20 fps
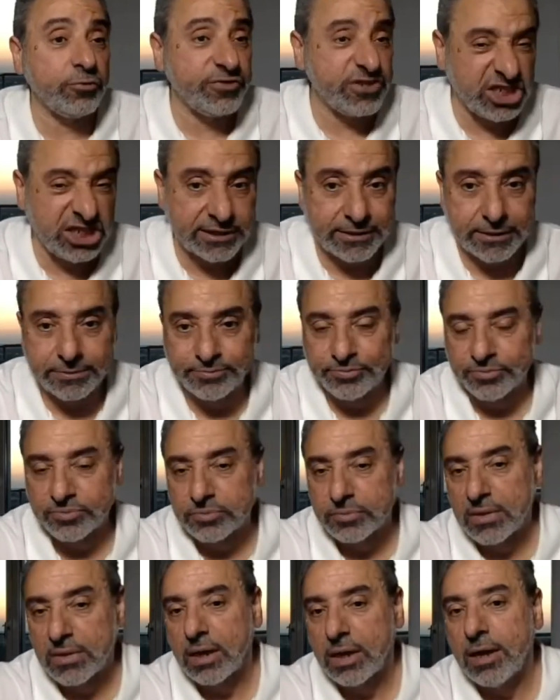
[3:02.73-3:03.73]
في الشتاء
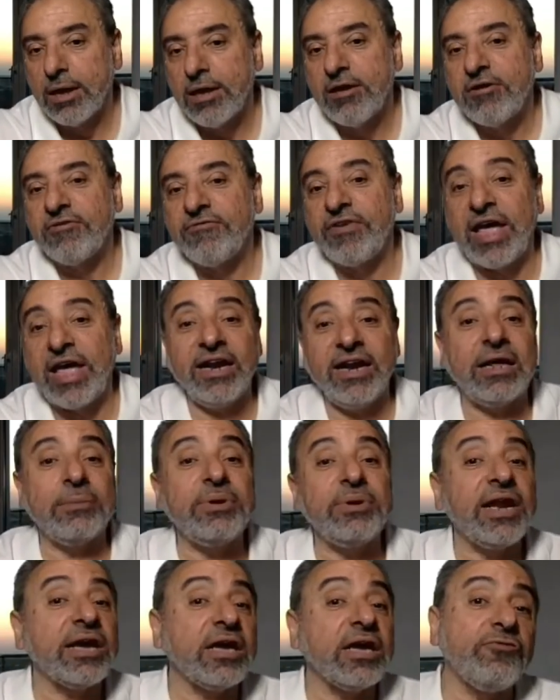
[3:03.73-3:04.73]
فاحنا
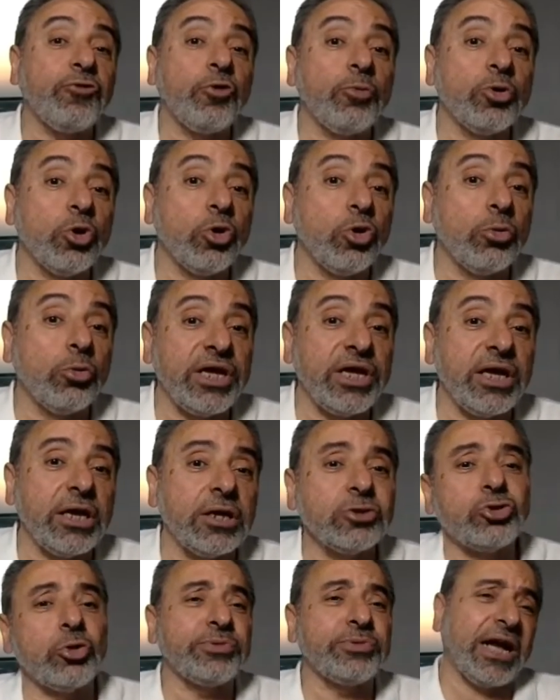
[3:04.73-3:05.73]
بنناكفهم ونقول لهم ايه
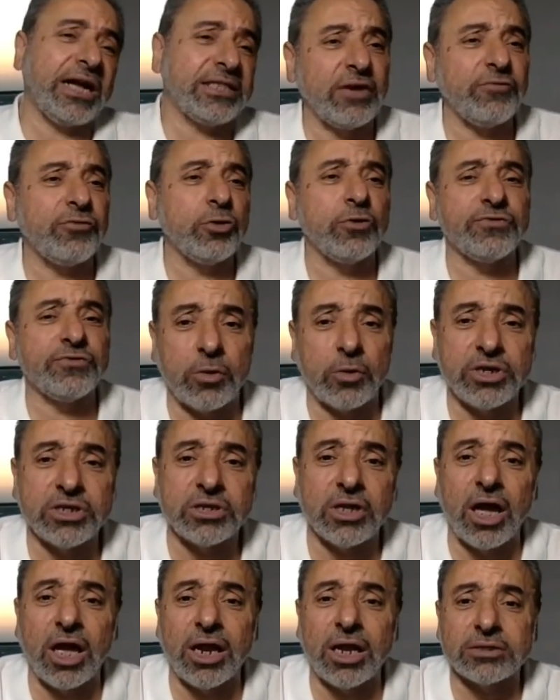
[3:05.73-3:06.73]
انتوا بتحتفلوا في
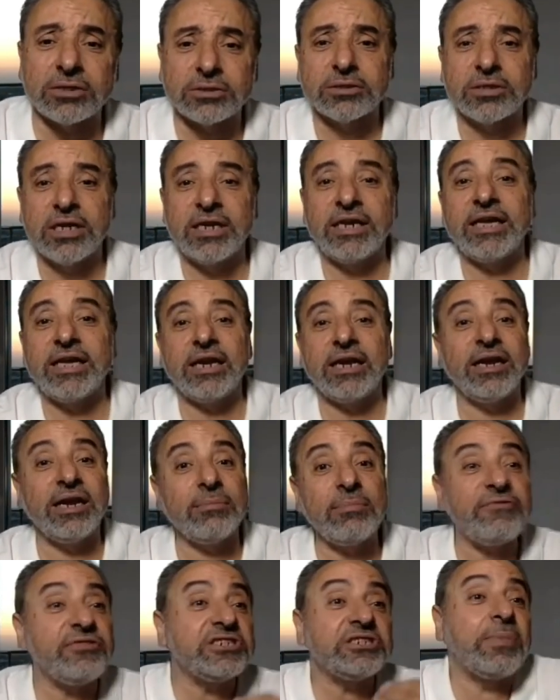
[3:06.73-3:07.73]
توقيت غلط ليه
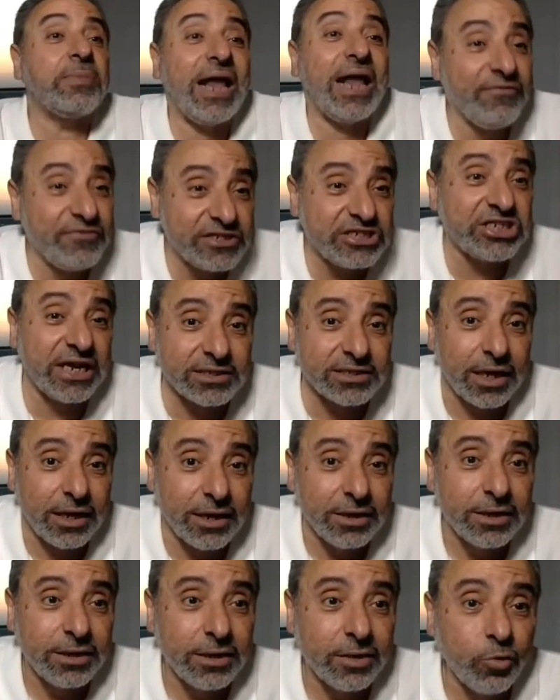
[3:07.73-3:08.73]
لان ما فيش بلح في الشتاء
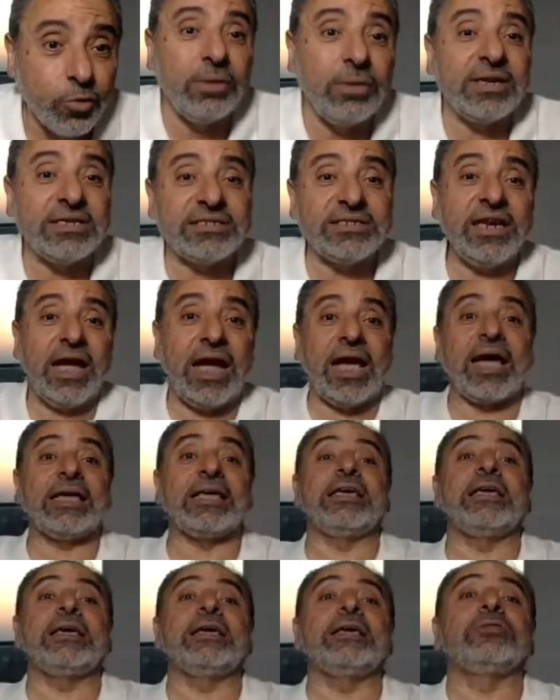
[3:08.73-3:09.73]
والمسيح
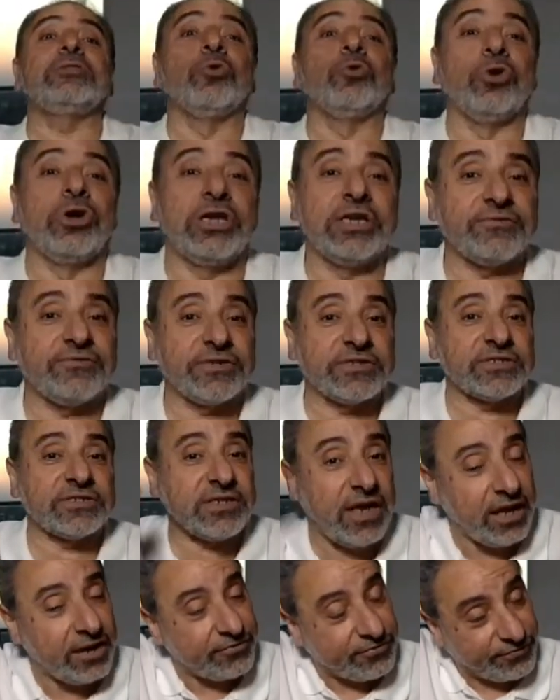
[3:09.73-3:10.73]
اكيد ولد في
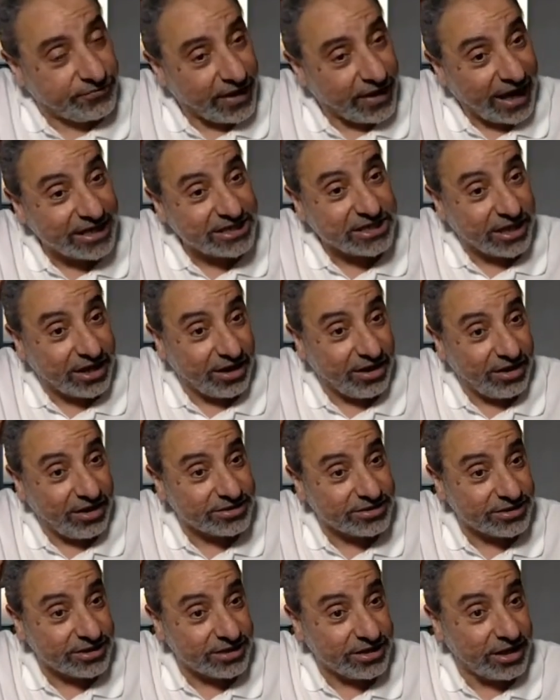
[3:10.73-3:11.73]
الصيف عشان
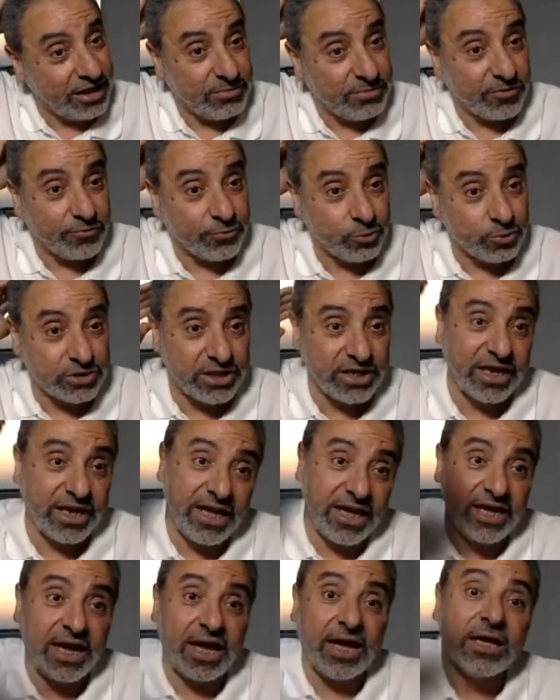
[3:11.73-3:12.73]
خاطر المفروض ان
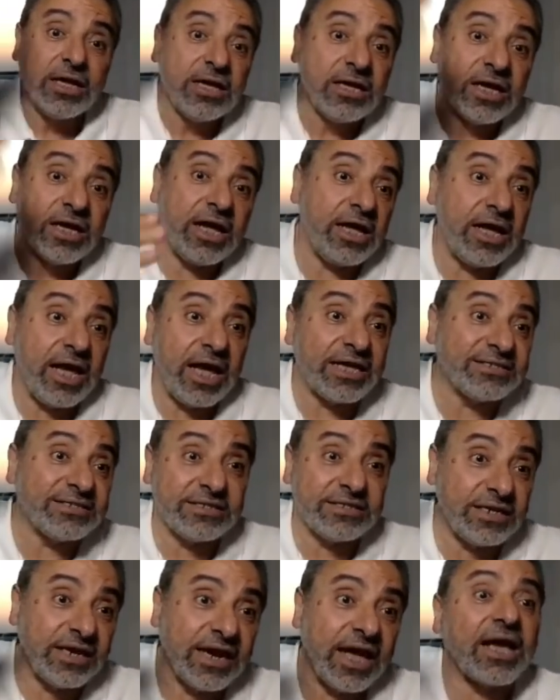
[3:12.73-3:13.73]
هي آه،
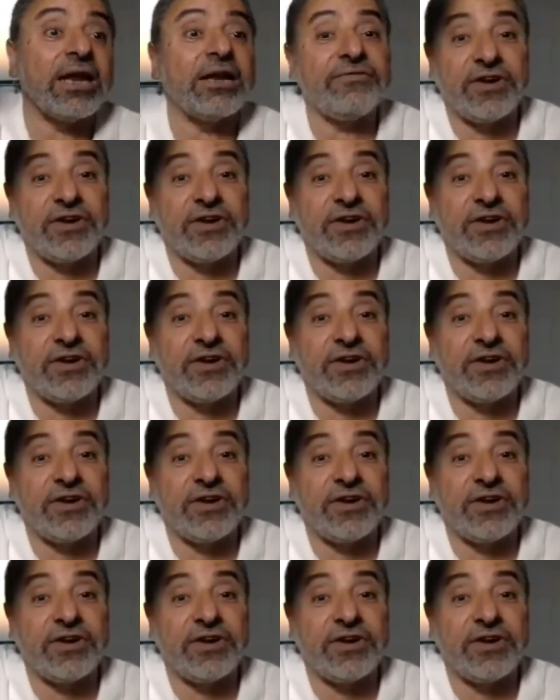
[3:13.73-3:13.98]
هزت النخله